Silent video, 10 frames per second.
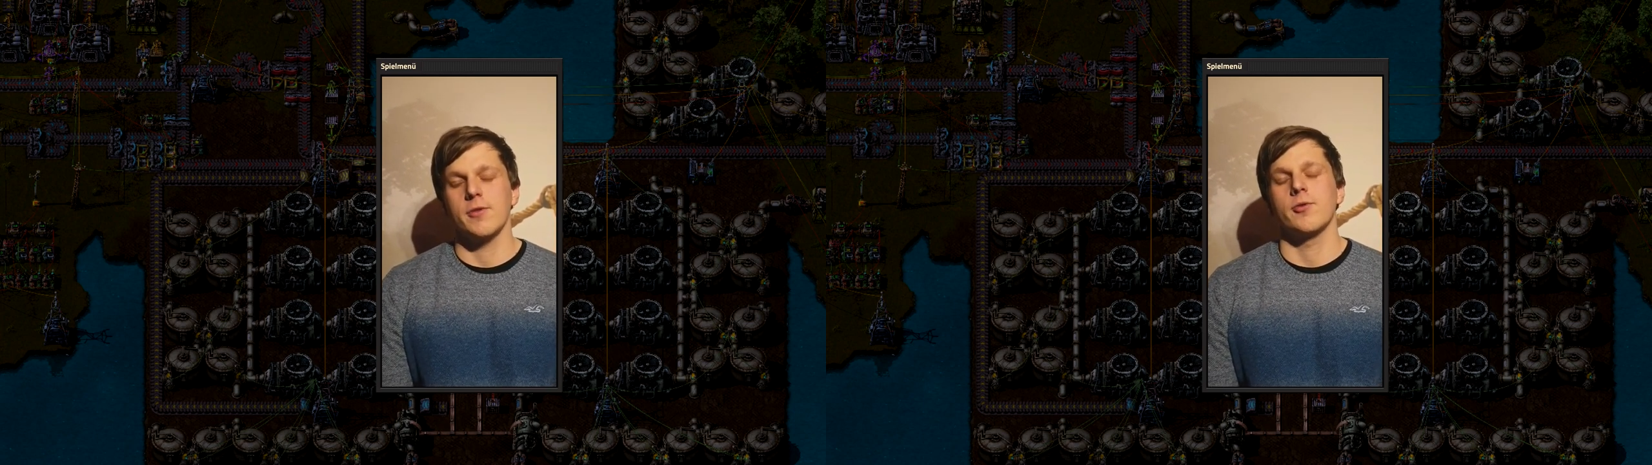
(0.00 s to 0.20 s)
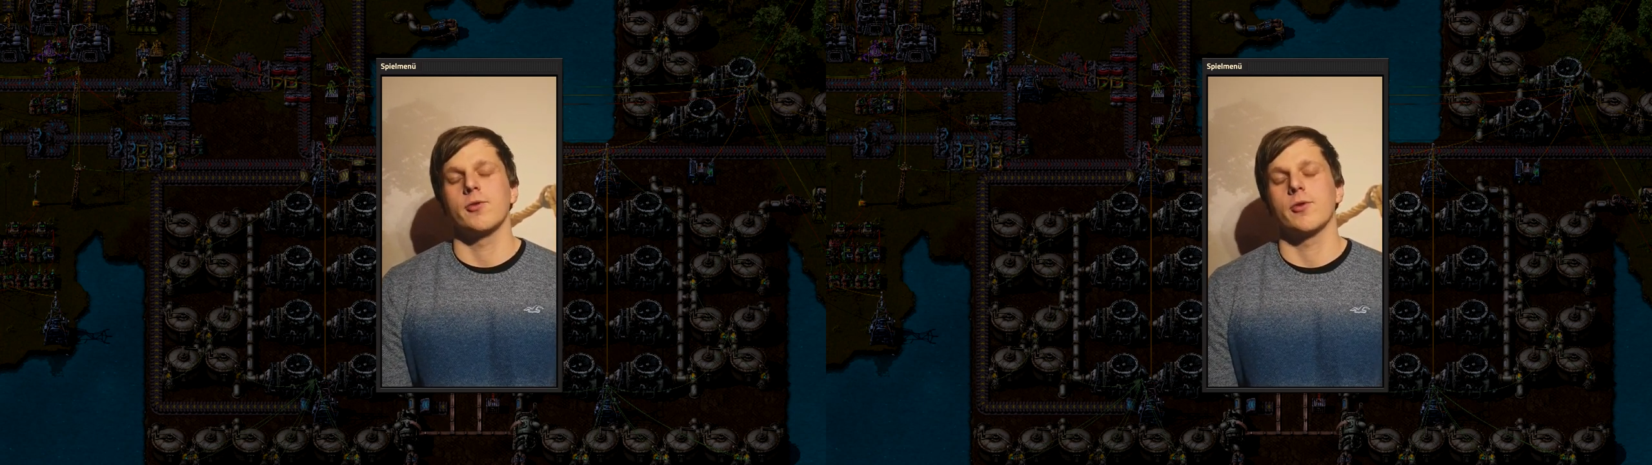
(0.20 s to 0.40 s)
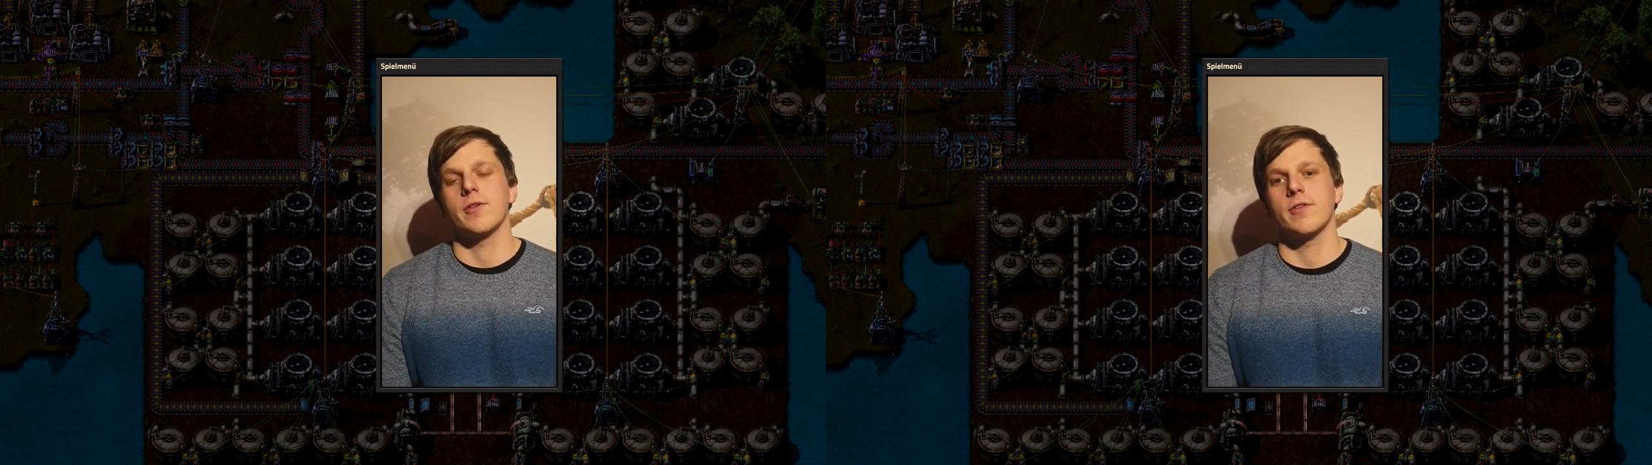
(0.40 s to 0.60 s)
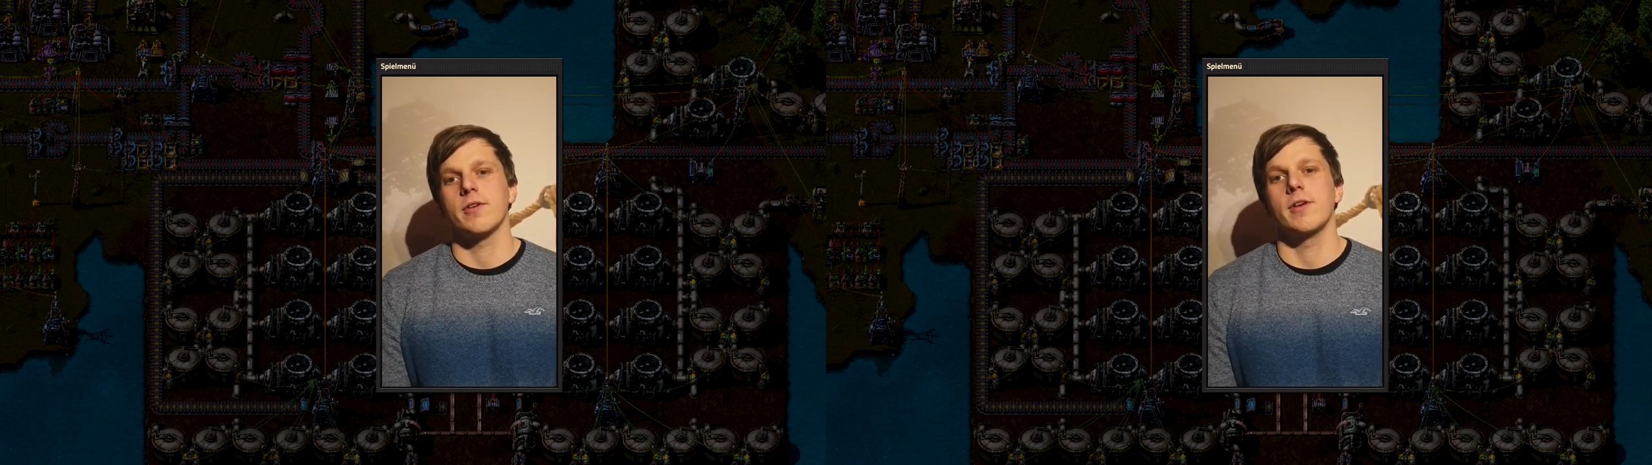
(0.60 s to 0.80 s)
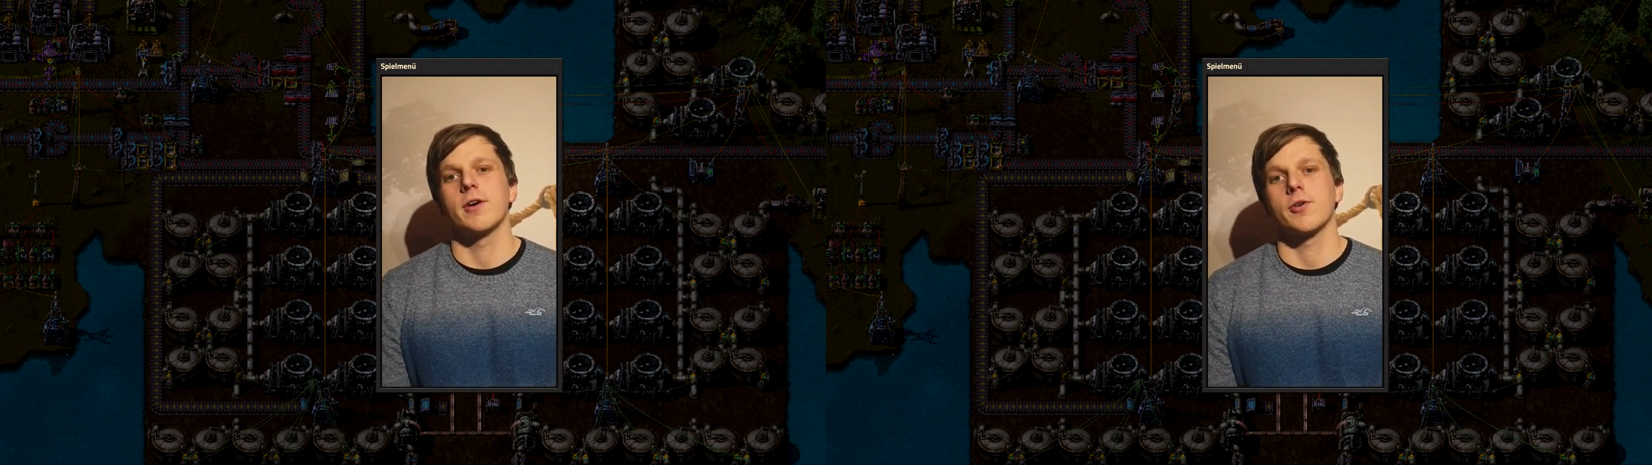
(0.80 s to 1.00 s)
also
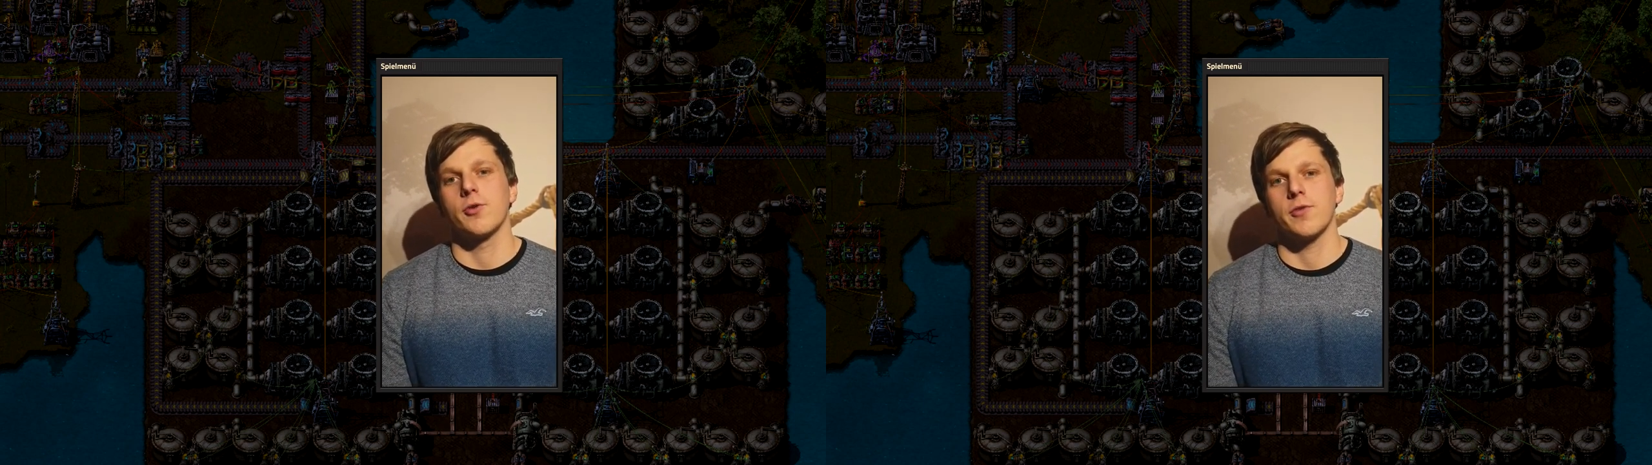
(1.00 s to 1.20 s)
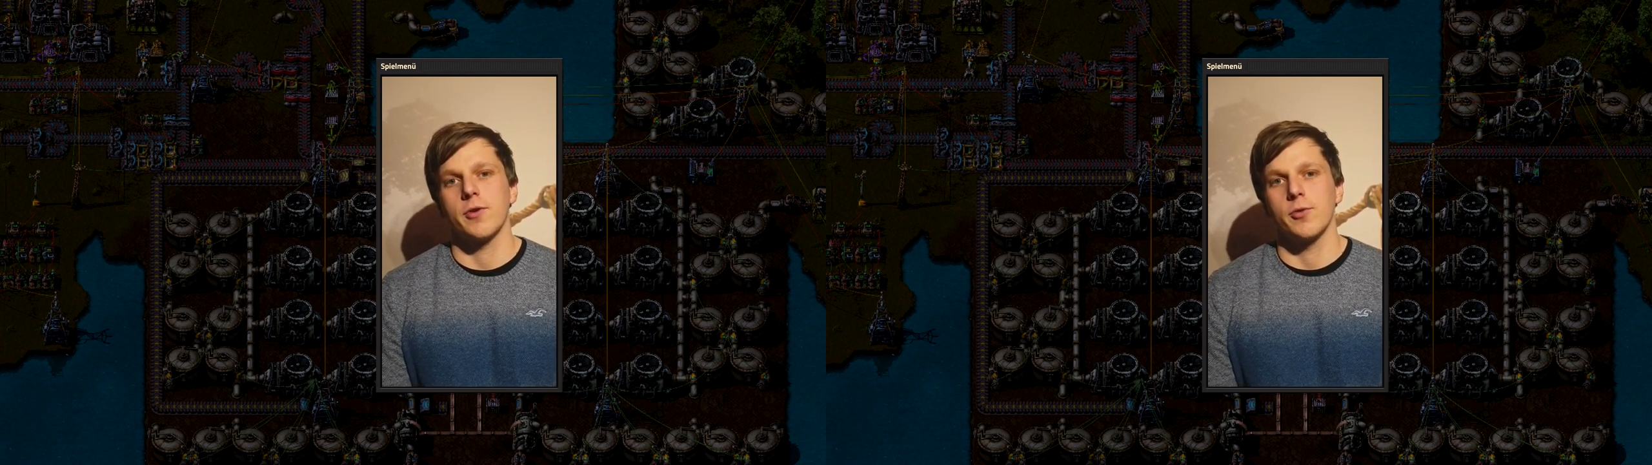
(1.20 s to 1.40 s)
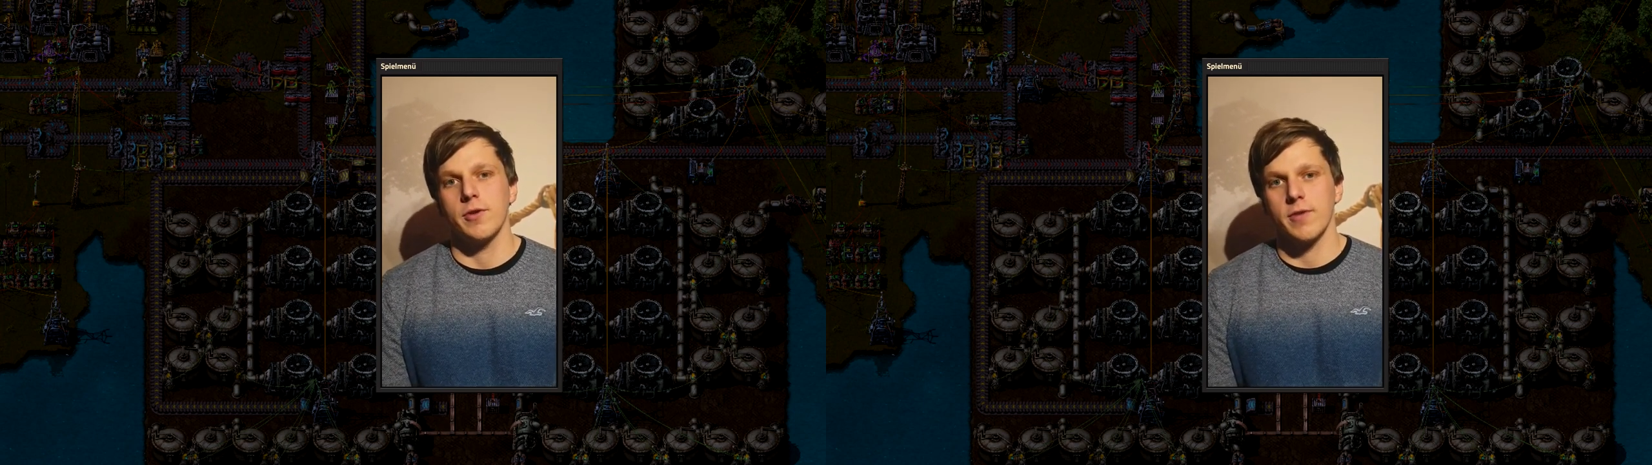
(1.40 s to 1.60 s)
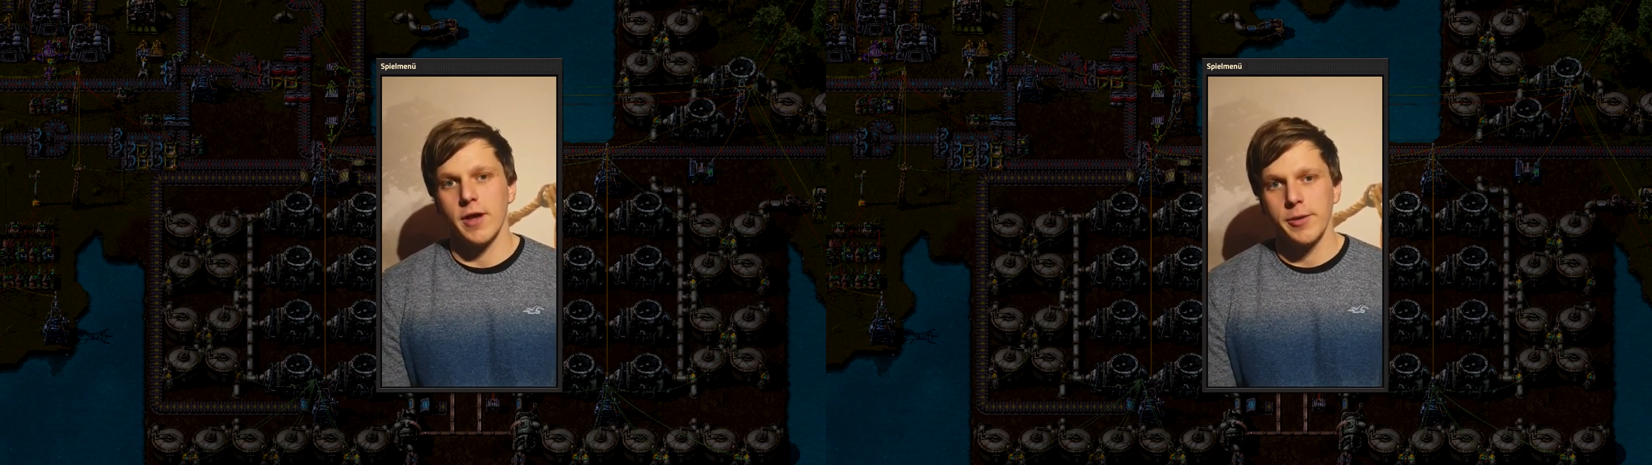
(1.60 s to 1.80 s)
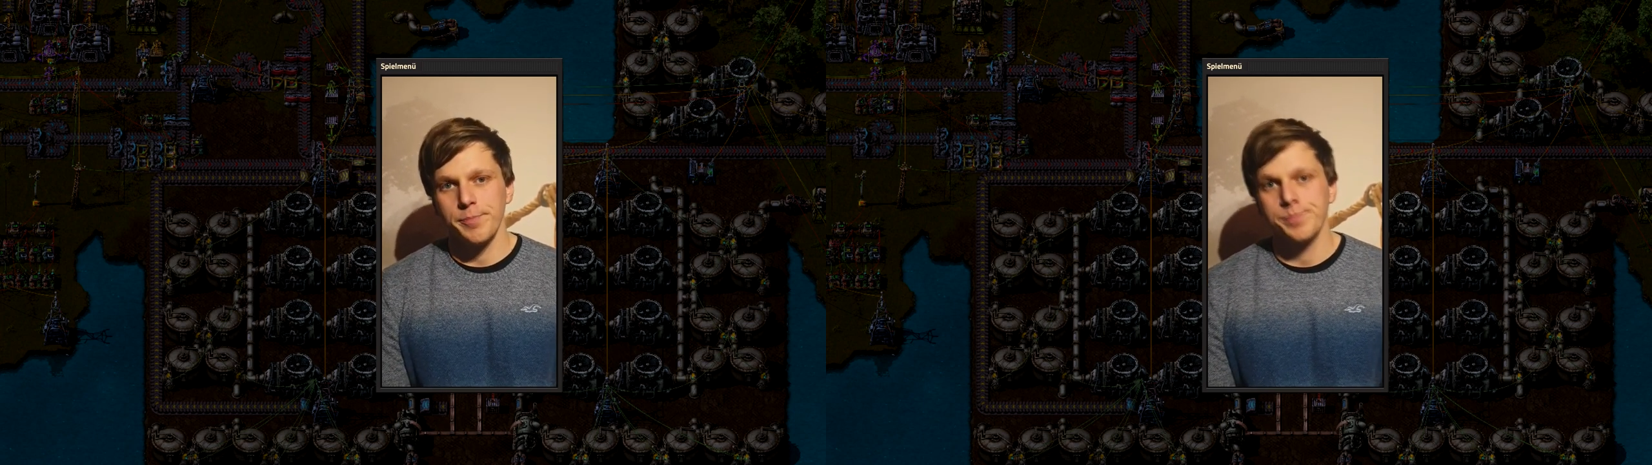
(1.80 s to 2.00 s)
Logistik, Diagnostik und
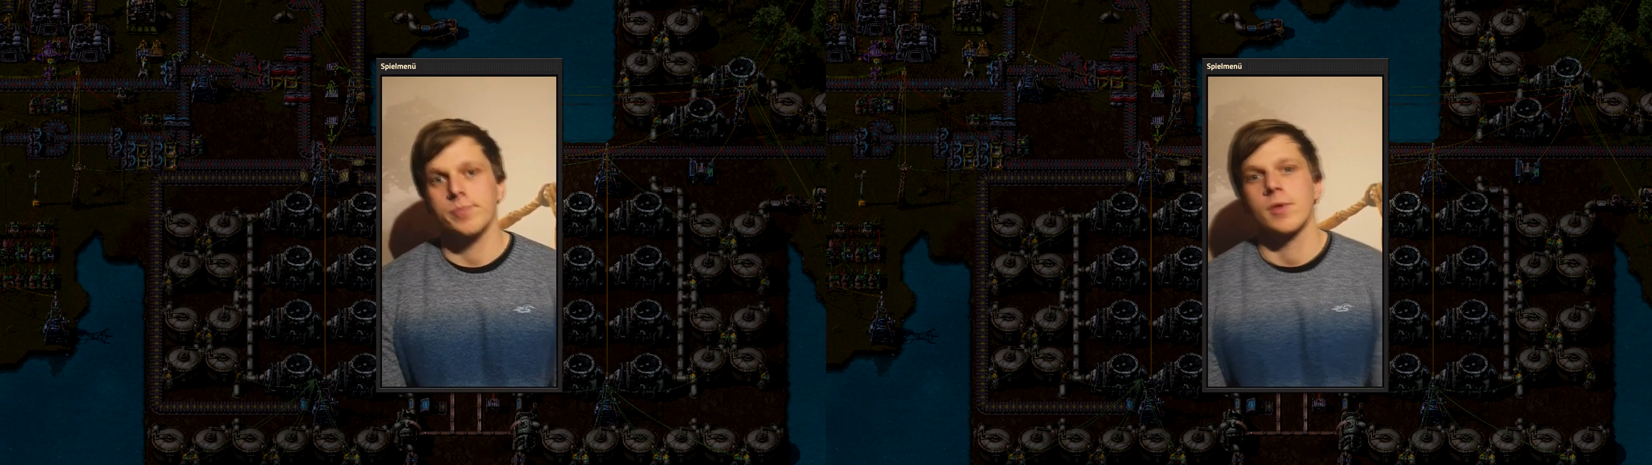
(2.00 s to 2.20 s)
Design.